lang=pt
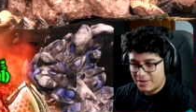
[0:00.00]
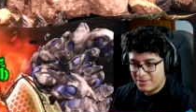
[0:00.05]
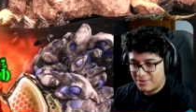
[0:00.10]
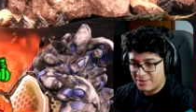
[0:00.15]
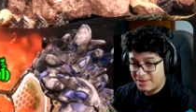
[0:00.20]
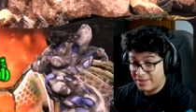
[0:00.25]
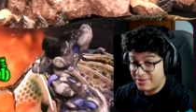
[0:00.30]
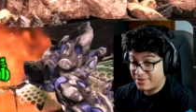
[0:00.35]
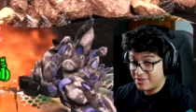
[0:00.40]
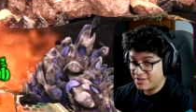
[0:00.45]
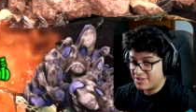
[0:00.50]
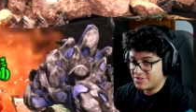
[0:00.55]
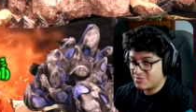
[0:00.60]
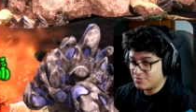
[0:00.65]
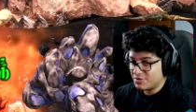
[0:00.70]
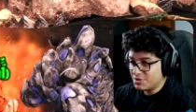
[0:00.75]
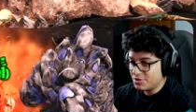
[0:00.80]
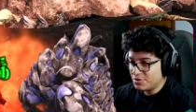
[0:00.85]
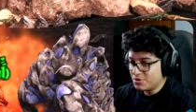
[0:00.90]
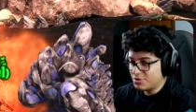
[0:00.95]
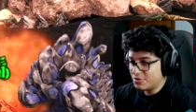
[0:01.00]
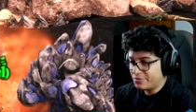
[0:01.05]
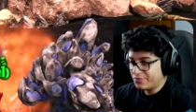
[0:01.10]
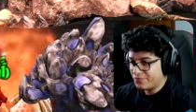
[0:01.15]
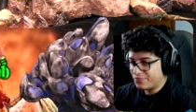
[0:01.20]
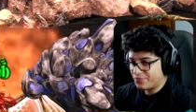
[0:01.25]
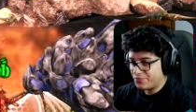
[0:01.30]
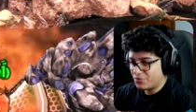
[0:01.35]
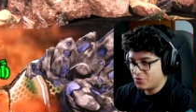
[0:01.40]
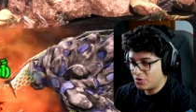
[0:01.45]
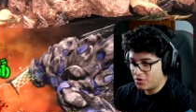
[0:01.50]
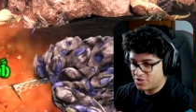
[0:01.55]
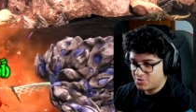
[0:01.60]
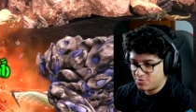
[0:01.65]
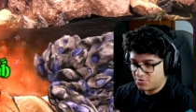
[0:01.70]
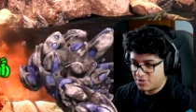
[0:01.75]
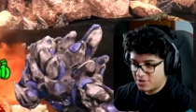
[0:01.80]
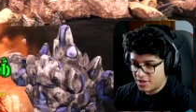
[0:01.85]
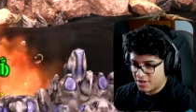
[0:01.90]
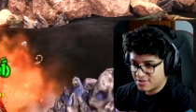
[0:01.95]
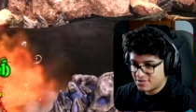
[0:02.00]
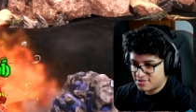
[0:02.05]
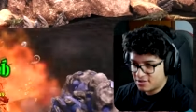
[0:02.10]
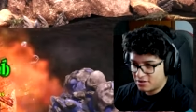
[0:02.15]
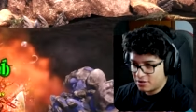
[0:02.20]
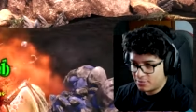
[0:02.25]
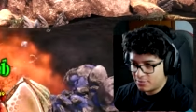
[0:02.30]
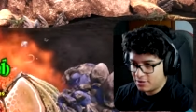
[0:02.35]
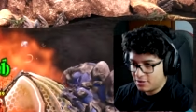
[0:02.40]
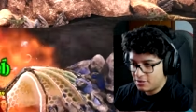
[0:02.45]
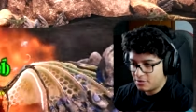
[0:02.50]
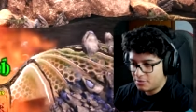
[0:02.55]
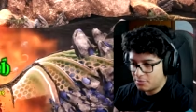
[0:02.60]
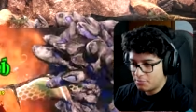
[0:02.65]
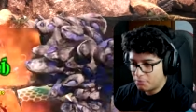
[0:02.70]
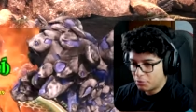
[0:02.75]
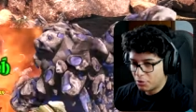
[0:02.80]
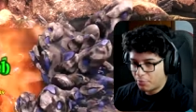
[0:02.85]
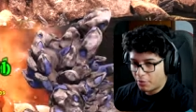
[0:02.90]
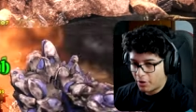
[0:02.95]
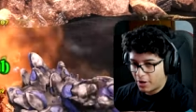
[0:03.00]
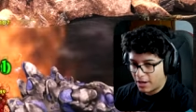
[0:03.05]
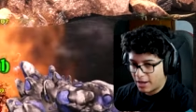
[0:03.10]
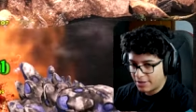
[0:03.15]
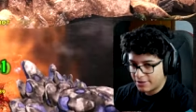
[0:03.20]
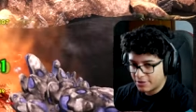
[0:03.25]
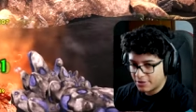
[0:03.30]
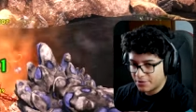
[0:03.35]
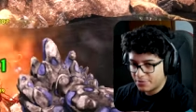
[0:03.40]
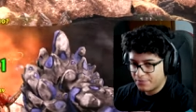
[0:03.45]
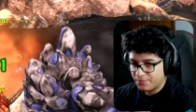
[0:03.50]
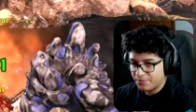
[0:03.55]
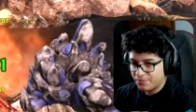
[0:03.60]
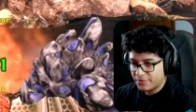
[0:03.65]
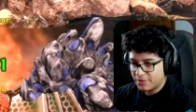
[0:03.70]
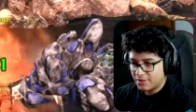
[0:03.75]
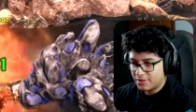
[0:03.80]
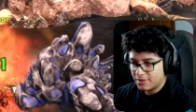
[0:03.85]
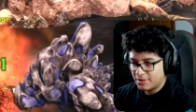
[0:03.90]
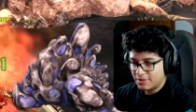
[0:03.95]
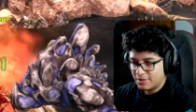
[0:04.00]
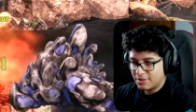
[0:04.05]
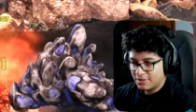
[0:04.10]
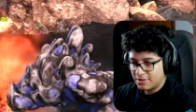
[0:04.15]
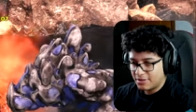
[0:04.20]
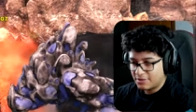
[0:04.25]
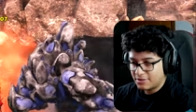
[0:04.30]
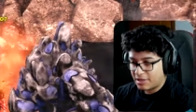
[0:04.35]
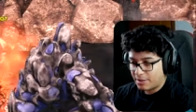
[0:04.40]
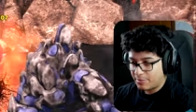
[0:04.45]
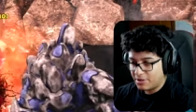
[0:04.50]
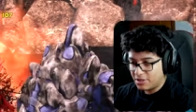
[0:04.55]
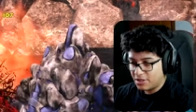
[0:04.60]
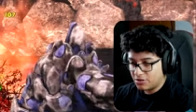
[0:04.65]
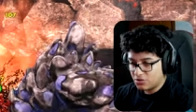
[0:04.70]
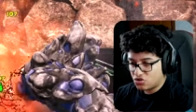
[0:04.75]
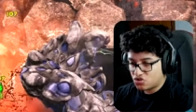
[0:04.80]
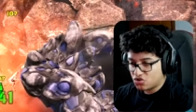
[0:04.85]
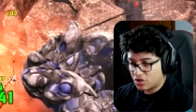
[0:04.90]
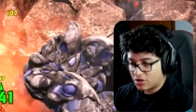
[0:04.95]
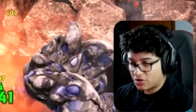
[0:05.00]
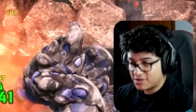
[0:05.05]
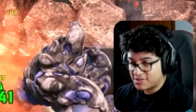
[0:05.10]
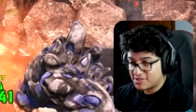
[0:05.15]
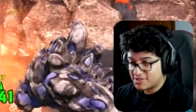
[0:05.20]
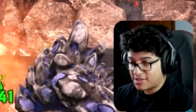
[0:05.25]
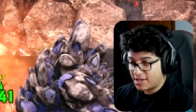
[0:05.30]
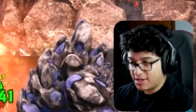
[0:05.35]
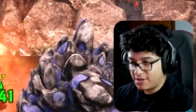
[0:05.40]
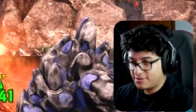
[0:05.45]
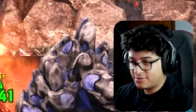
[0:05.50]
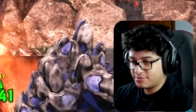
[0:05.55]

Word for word: dá 3.000, mil, 2.500 dano em mim por porrada. Tá me dando só 100.